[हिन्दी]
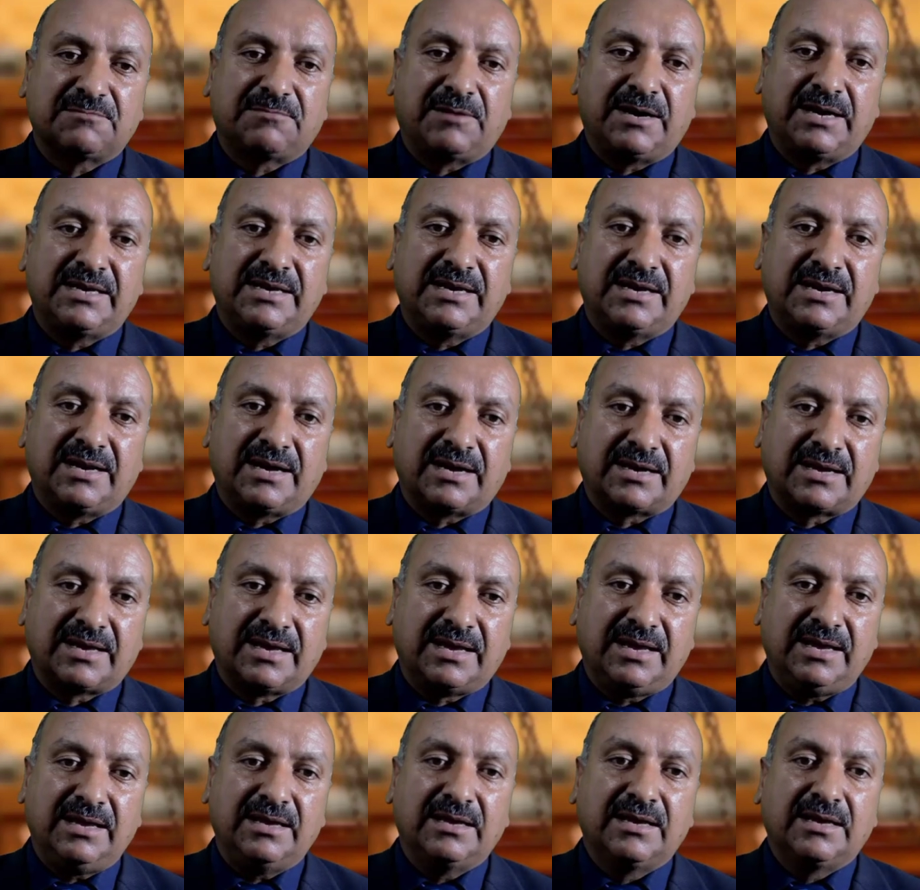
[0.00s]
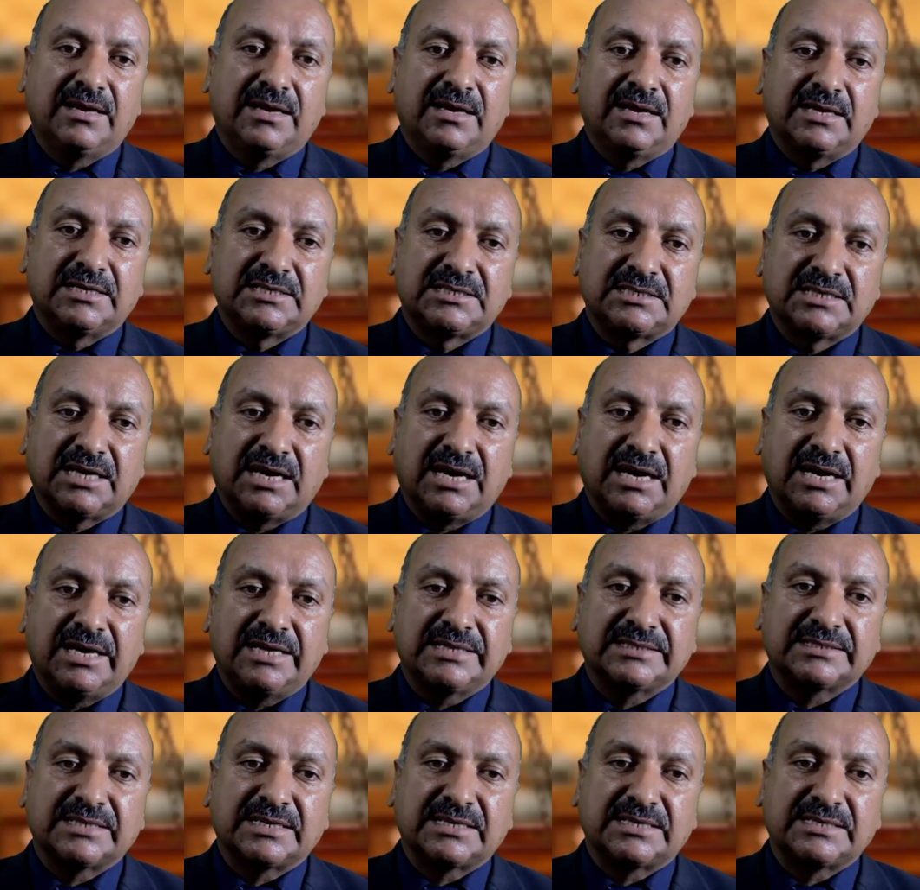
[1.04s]
कबायली इलाके या
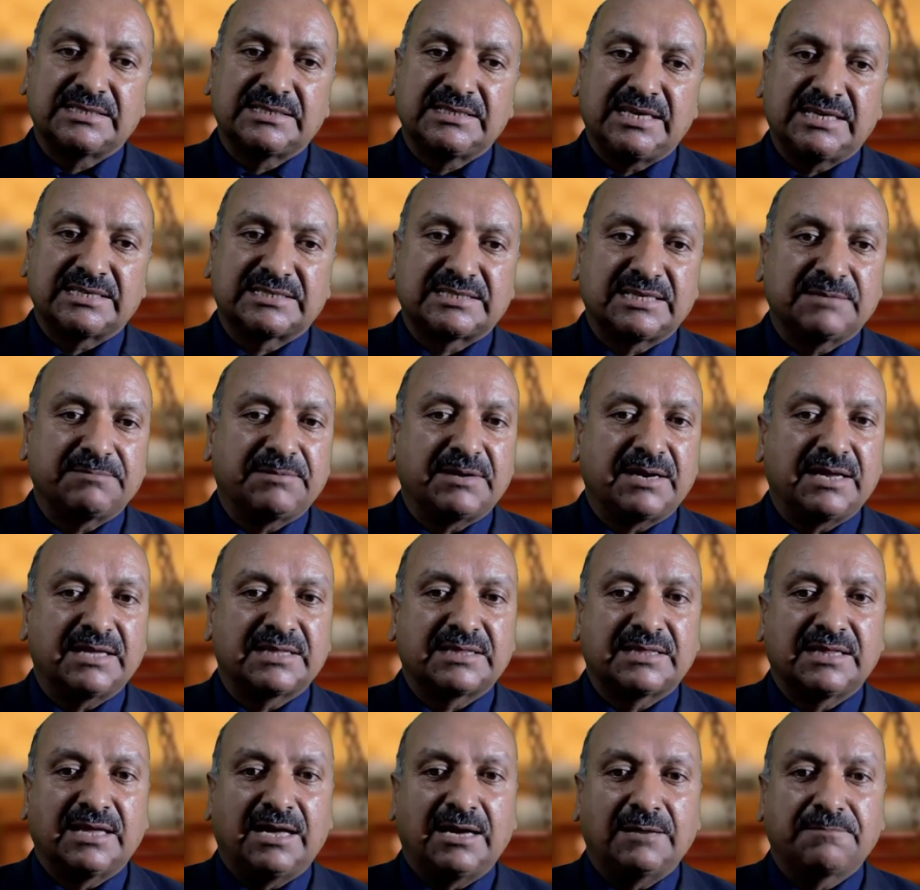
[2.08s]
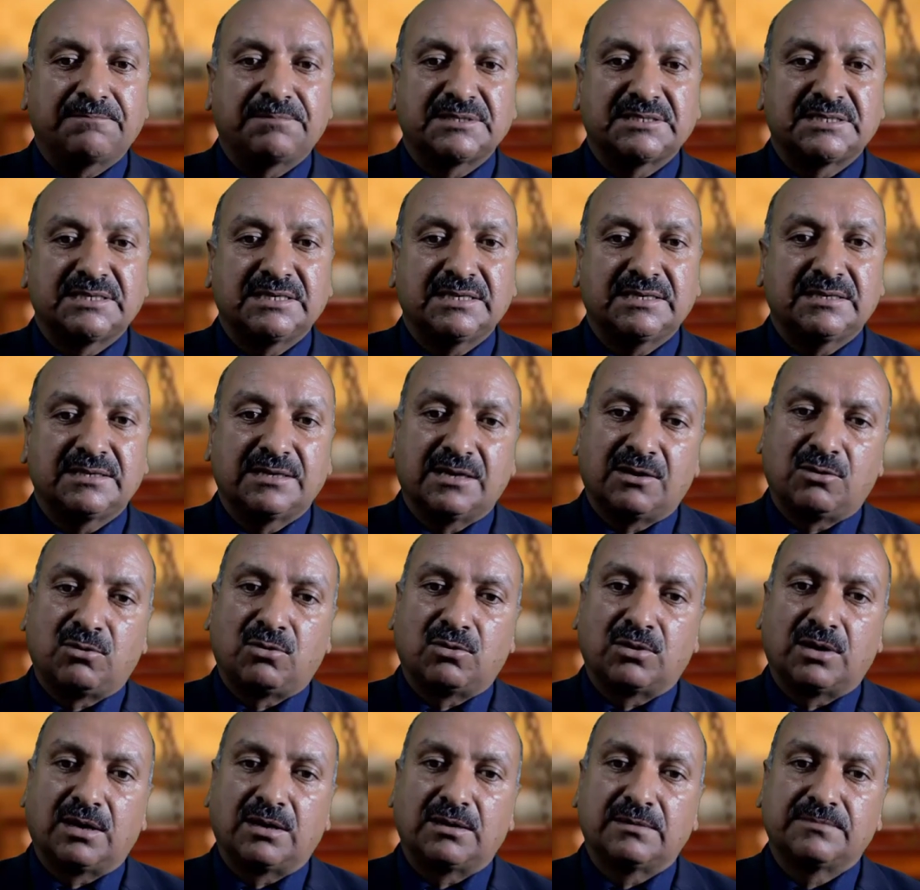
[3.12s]
इसके किसी हिस्से पर इतलाक पजीर न
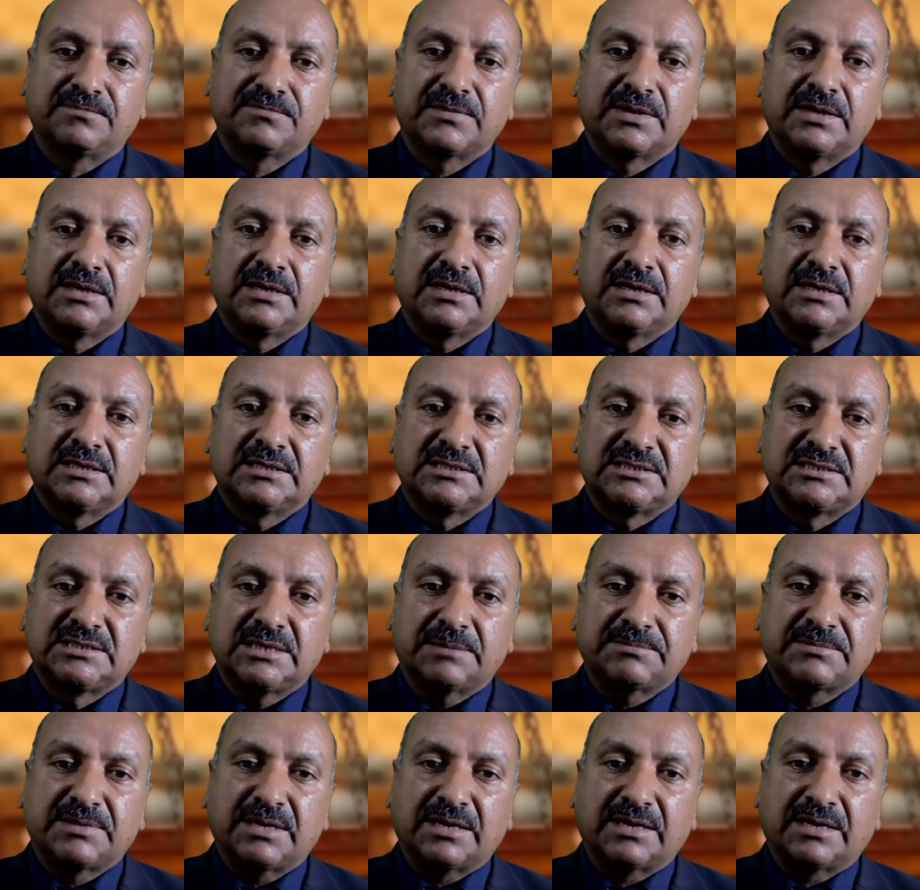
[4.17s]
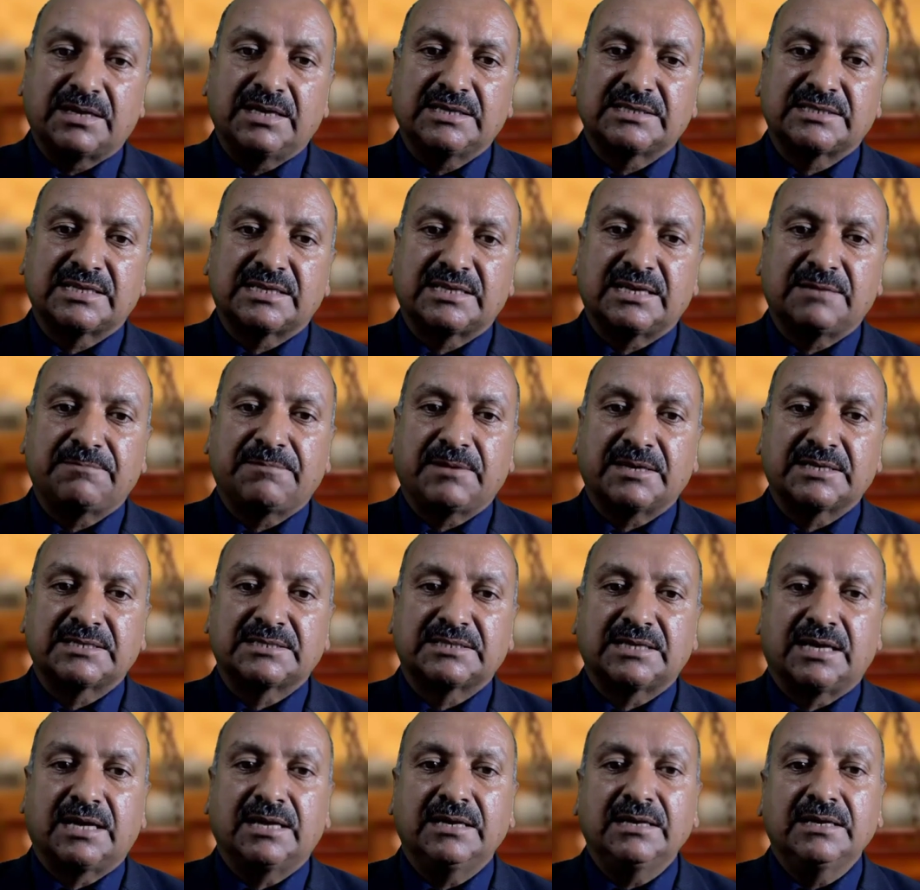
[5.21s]
होगा जब तक कि सदर
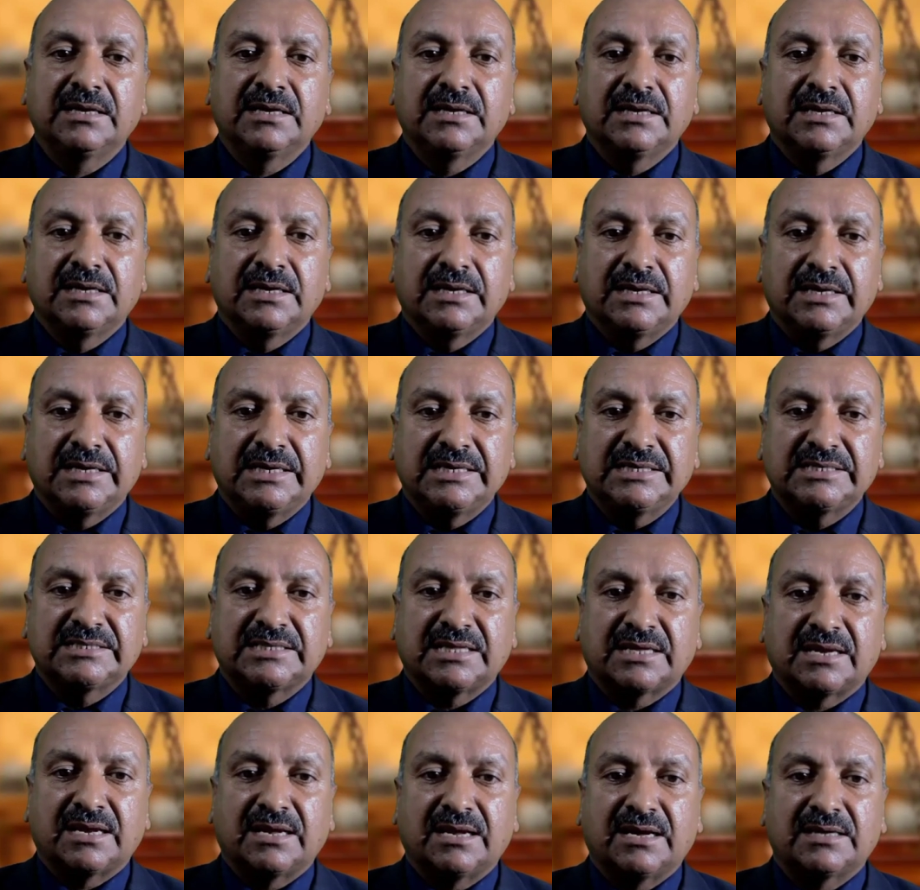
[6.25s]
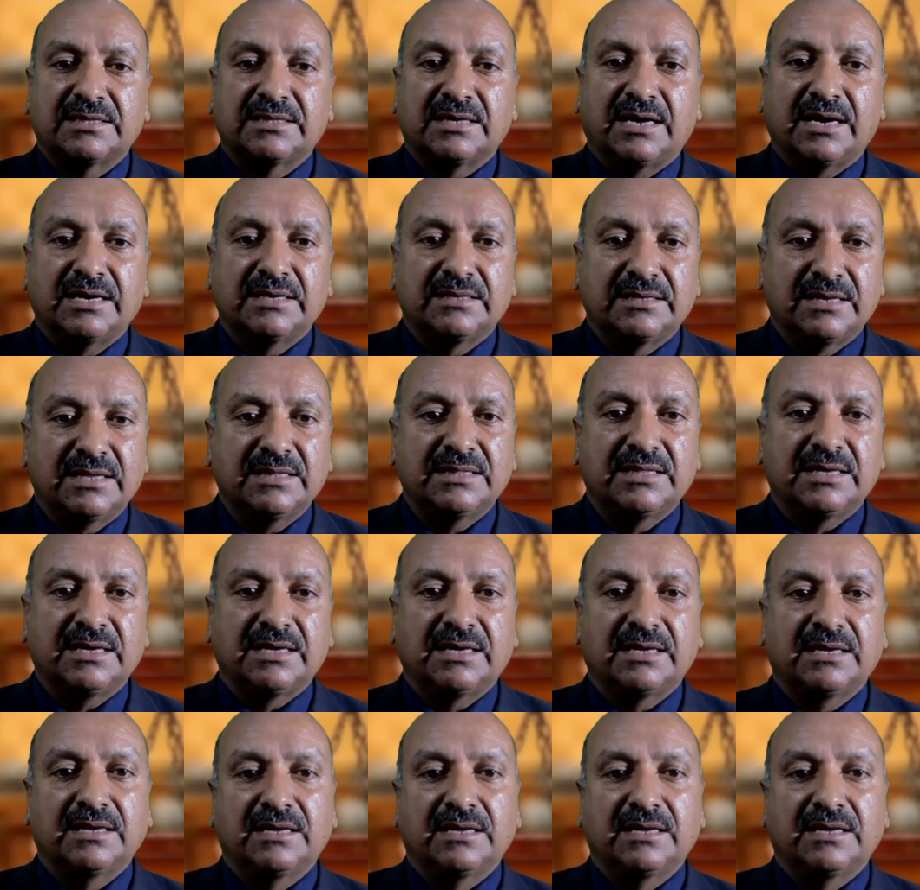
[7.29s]
पाकिस्तान इस तरह अदायद न दे